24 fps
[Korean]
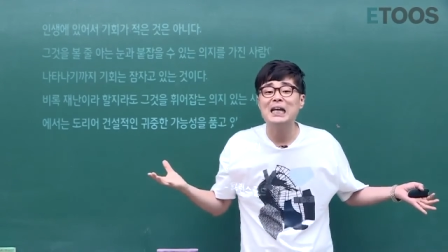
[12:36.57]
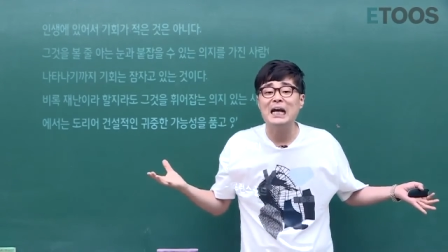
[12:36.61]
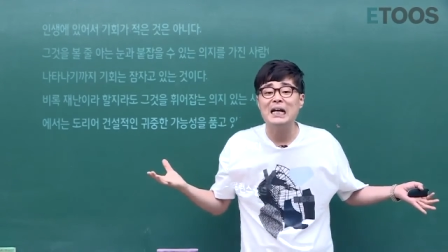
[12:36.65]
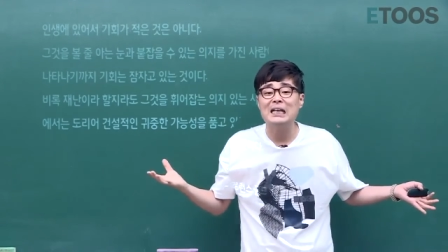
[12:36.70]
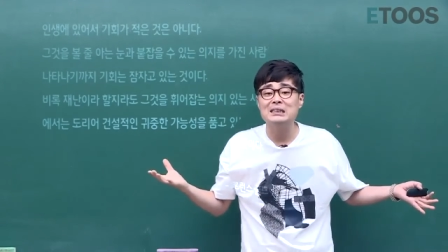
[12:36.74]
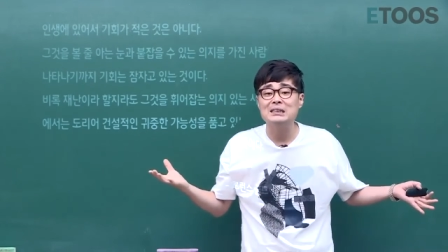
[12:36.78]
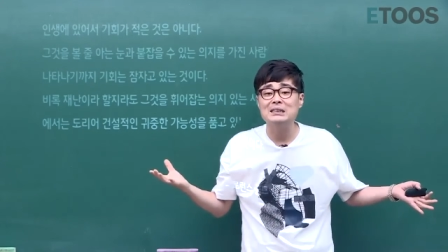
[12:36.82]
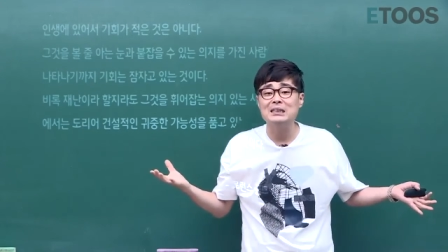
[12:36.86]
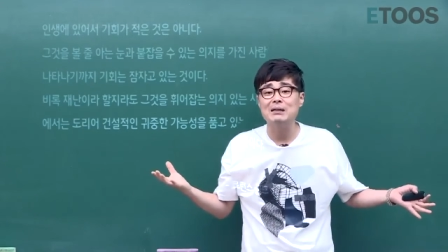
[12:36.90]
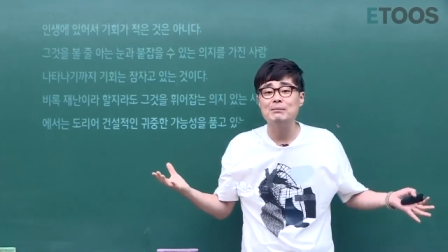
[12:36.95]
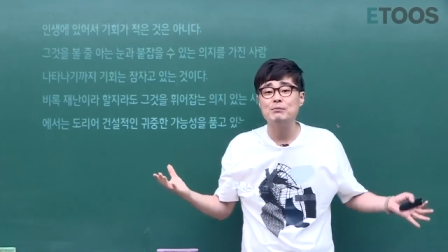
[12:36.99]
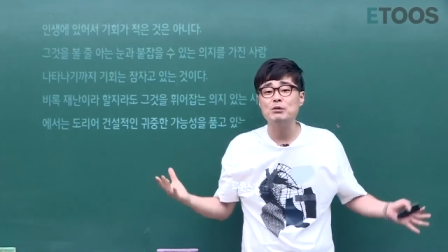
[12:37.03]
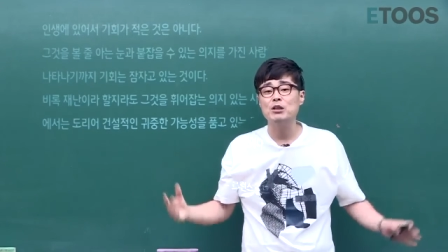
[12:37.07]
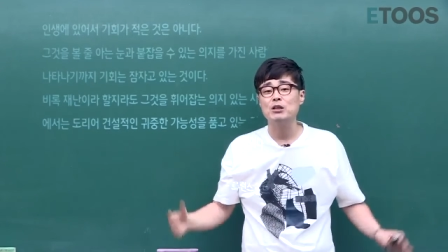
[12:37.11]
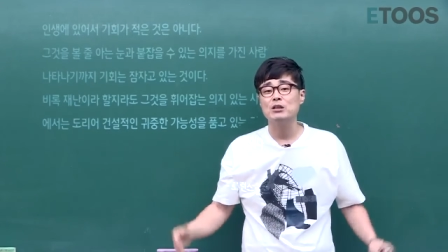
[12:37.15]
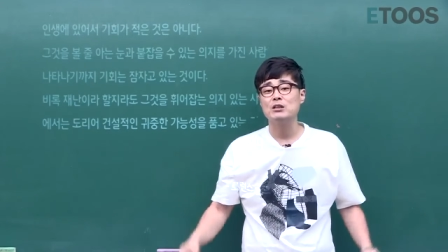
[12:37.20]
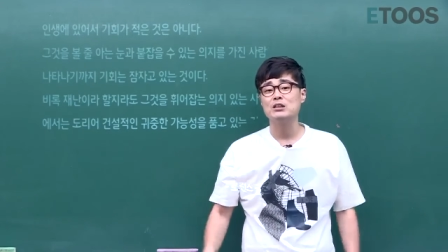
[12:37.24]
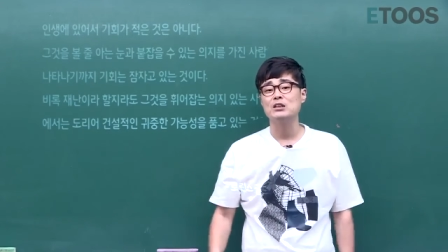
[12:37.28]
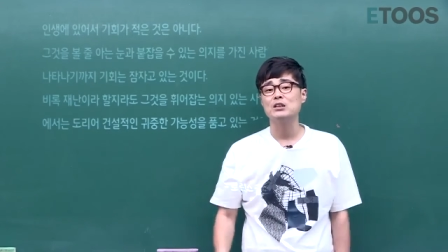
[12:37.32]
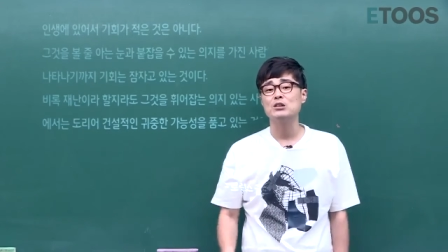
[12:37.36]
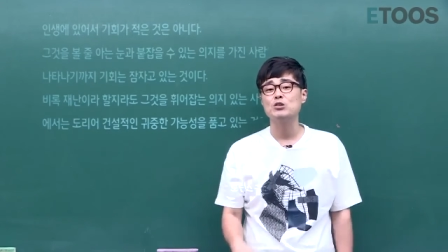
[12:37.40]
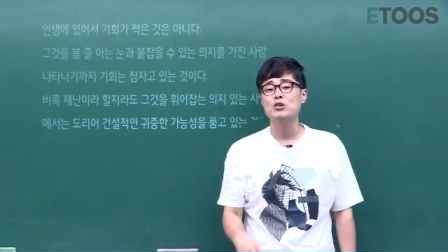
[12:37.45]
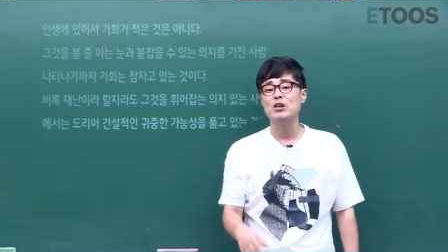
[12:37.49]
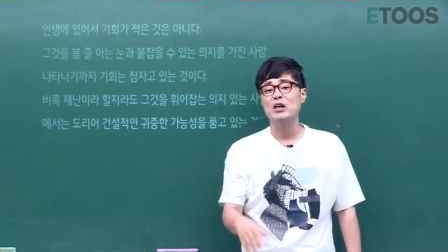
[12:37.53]
않는다면
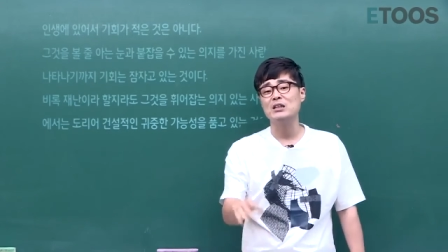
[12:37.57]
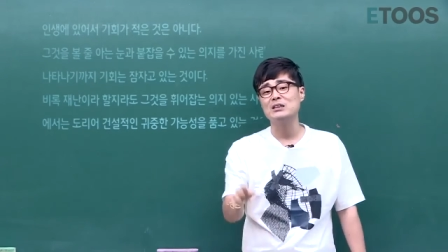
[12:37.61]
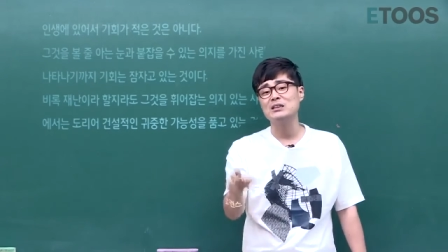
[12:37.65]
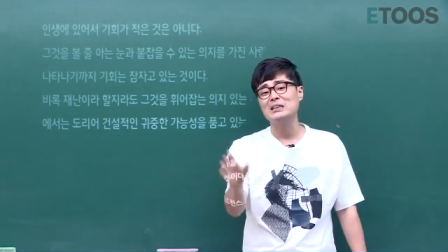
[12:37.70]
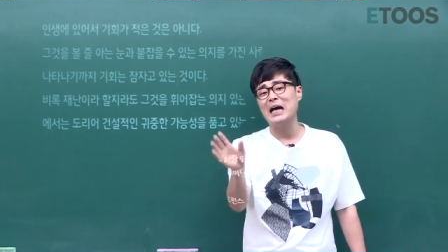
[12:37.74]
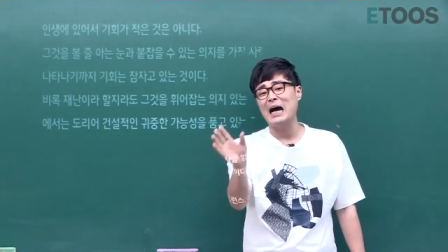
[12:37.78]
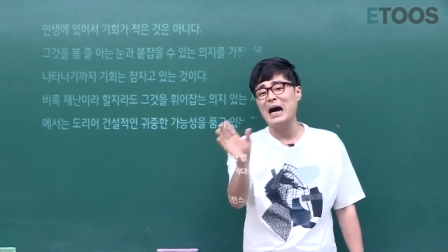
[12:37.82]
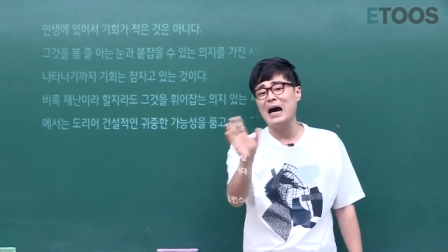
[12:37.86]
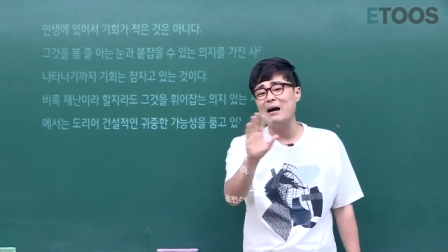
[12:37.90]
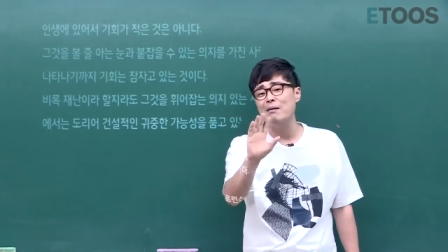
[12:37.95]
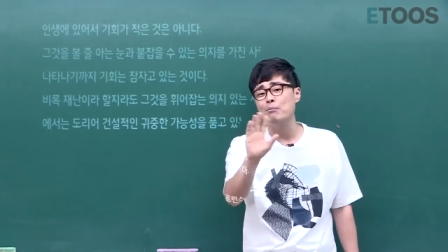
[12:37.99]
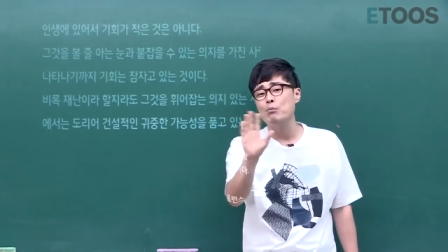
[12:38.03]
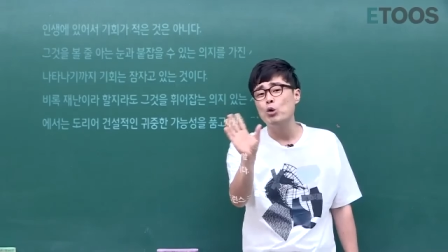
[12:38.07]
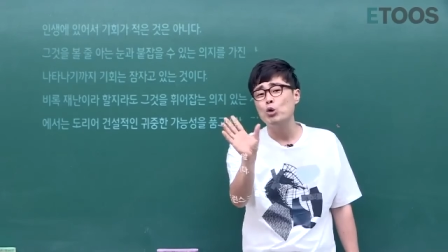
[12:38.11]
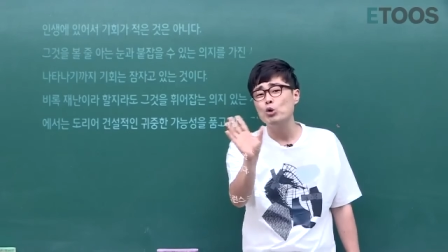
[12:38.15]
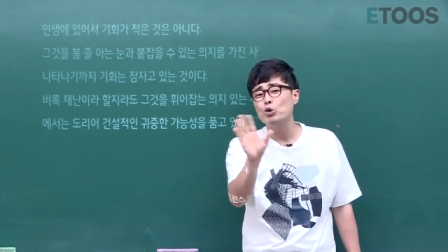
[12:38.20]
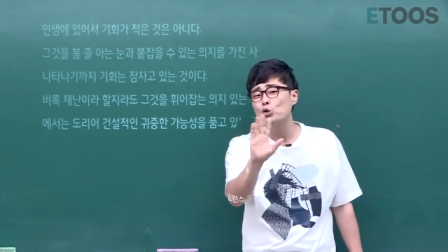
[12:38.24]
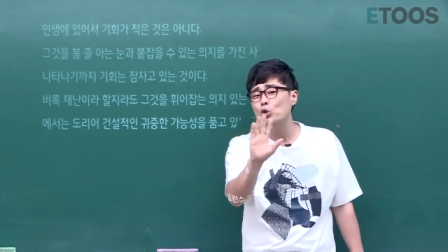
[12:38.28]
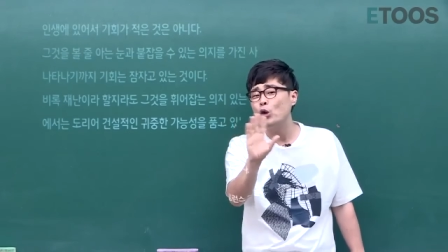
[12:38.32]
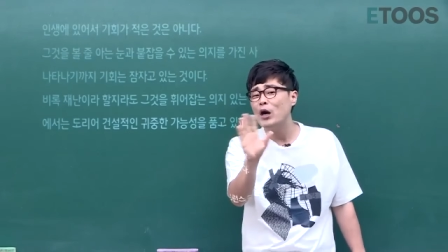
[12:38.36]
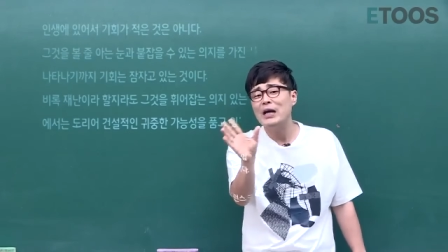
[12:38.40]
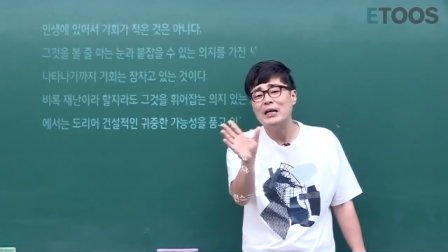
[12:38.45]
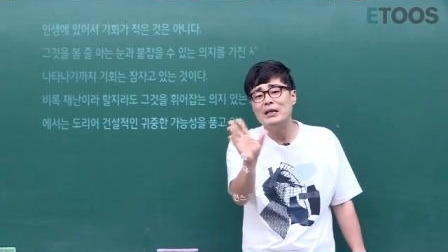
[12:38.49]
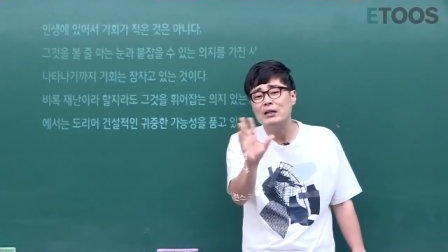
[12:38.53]
그 기회는
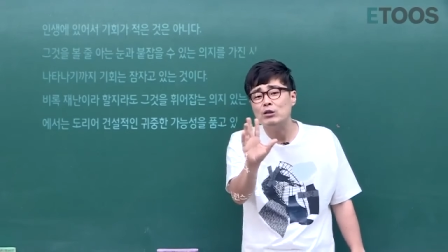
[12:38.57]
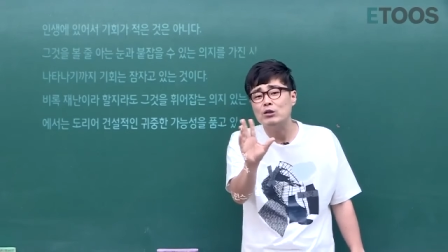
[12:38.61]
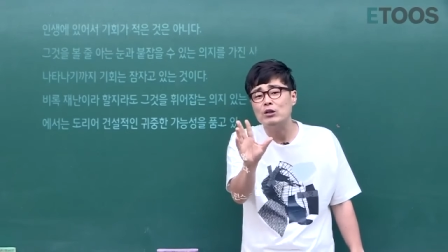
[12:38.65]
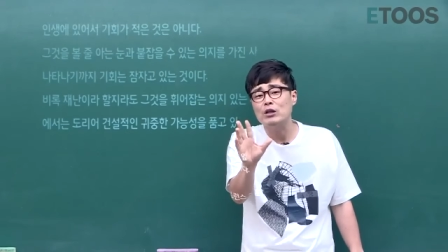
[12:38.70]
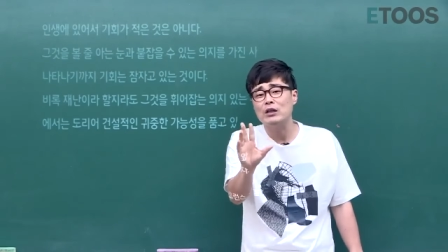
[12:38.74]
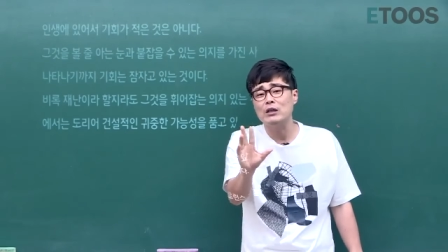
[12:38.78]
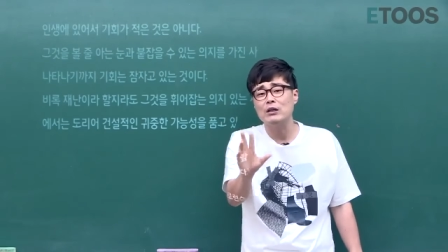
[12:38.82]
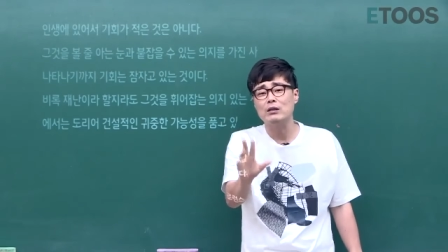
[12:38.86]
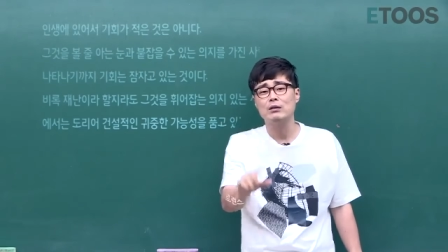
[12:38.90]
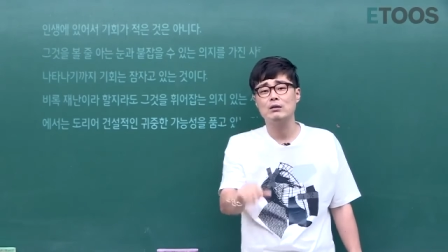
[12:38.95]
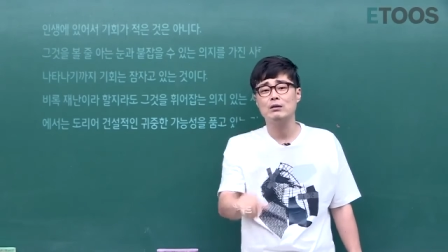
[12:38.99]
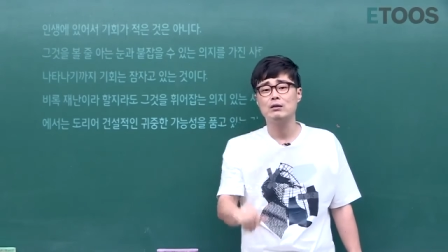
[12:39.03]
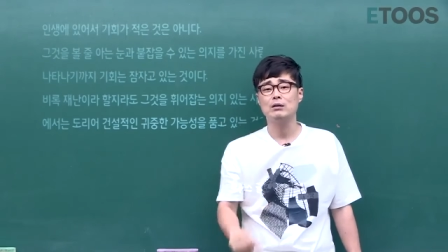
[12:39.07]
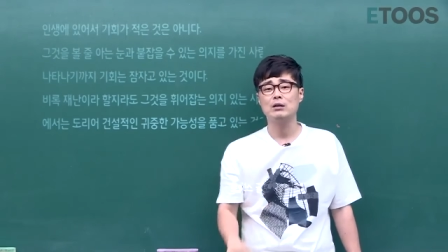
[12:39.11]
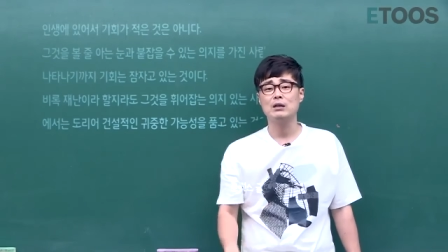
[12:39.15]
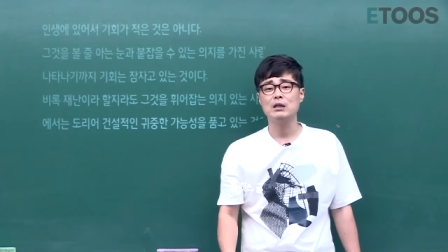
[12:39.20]
아무것도 아닌 거예요.